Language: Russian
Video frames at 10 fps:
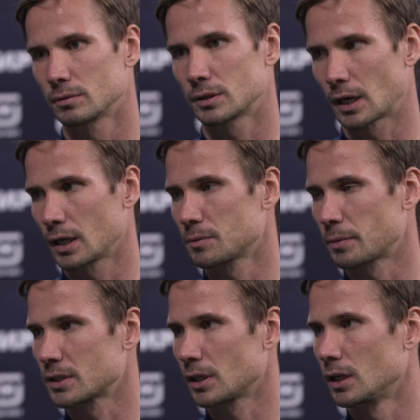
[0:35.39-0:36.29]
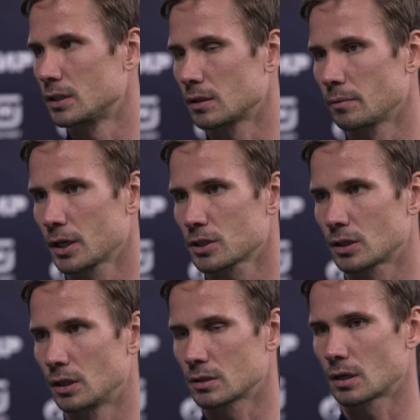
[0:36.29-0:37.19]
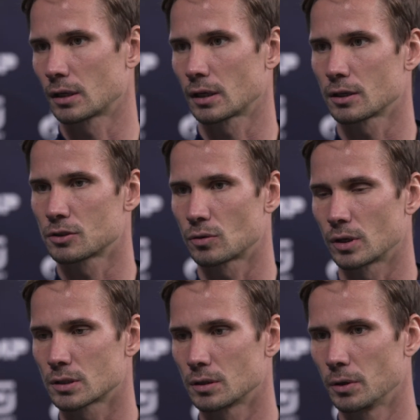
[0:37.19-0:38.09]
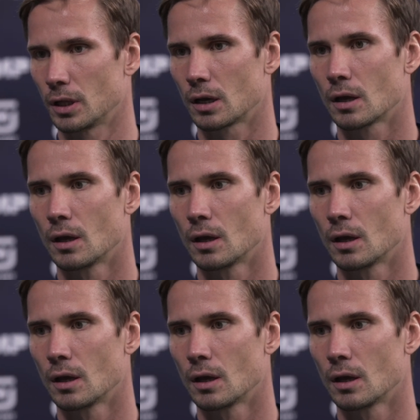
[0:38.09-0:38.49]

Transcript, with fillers: стараясь пострелить этот мяч. Несколько таких ситуаций было.